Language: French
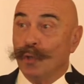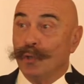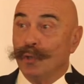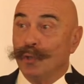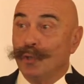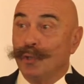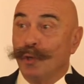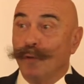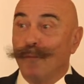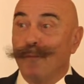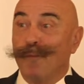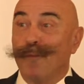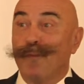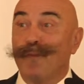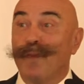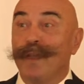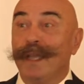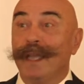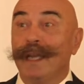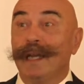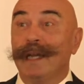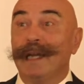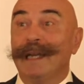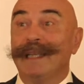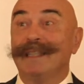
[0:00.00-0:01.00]
je
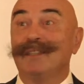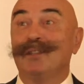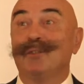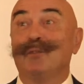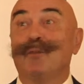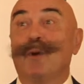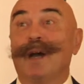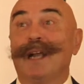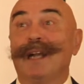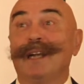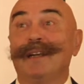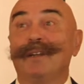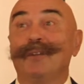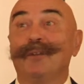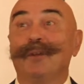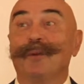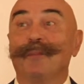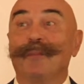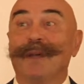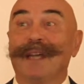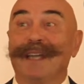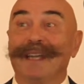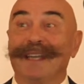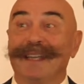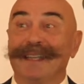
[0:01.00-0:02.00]
fais l'étoile de
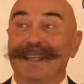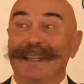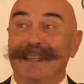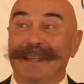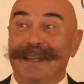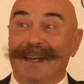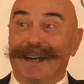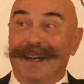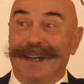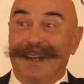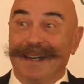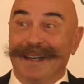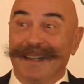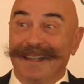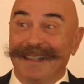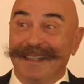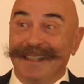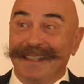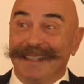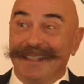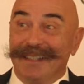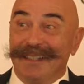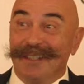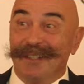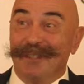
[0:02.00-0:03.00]
mer.
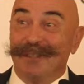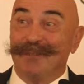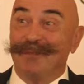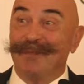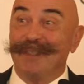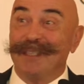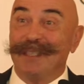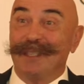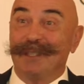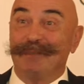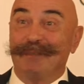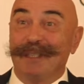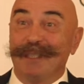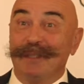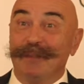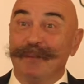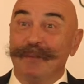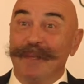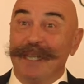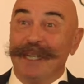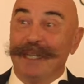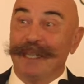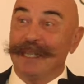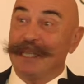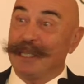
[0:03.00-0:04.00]
Je fais l'étoile de
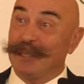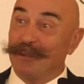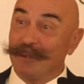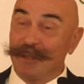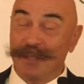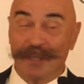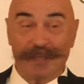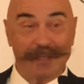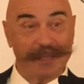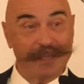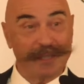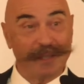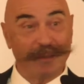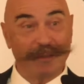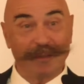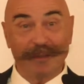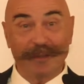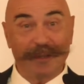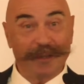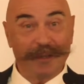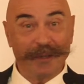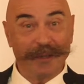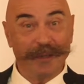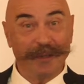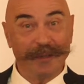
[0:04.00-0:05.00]
mer et je
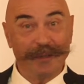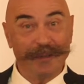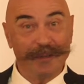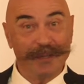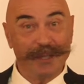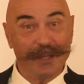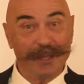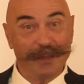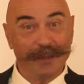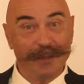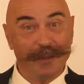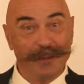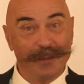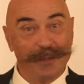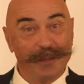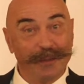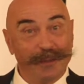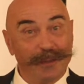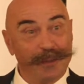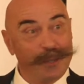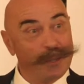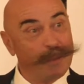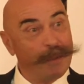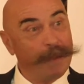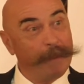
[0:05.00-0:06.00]
sens que je, je
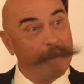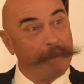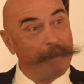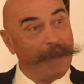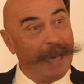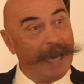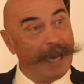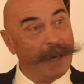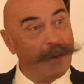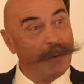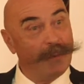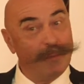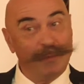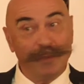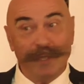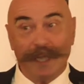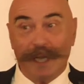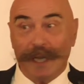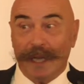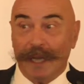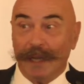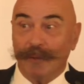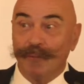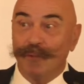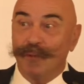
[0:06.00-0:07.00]
ne suis pas
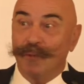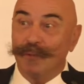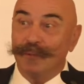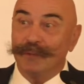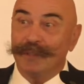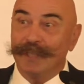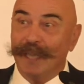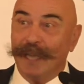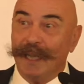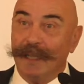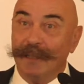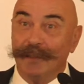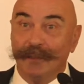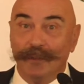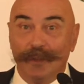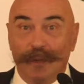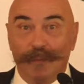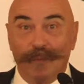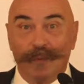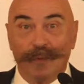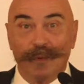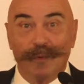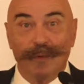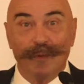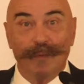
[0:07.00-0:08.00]
contraint ou contrainte
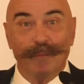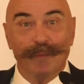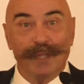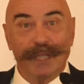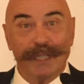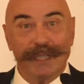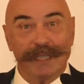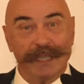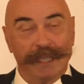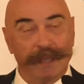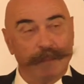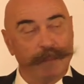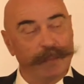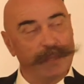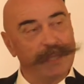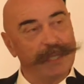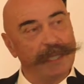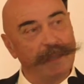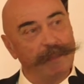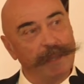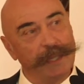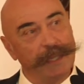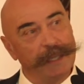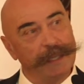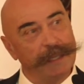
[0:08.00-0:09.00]
dans mon couple. J'ai cette
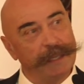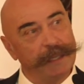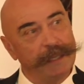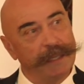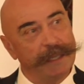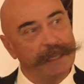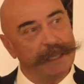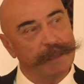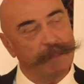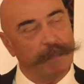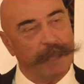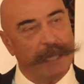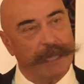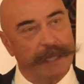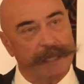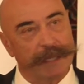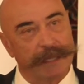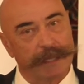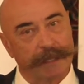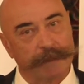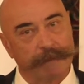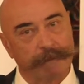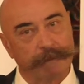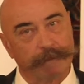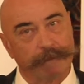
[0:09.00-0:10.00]
possibilité
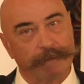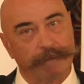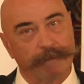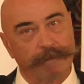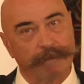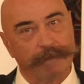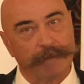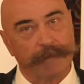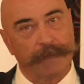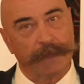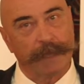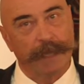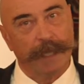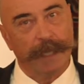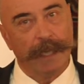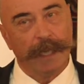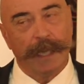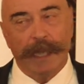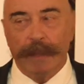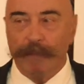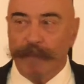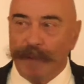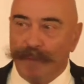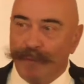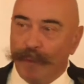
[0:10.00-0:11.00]
d'espace.
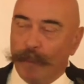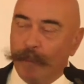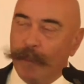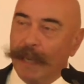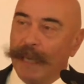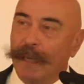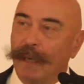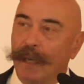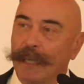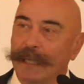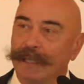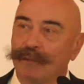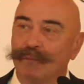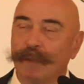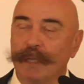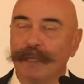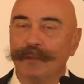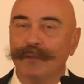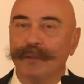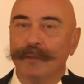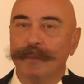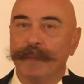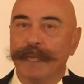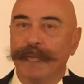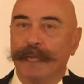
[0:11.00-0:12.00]
Mais il ne faut pas que
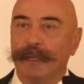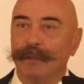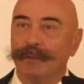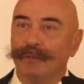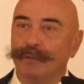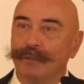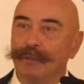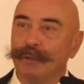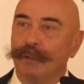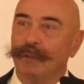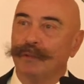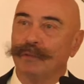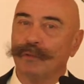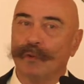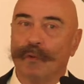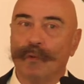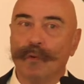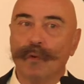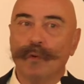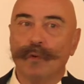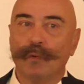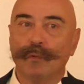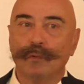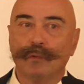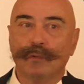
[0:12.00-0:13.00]
l'étoile de mer dure
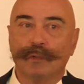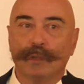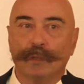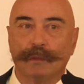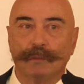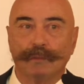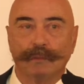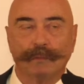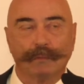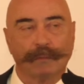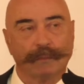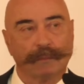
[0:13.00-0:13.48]
trop longtemps.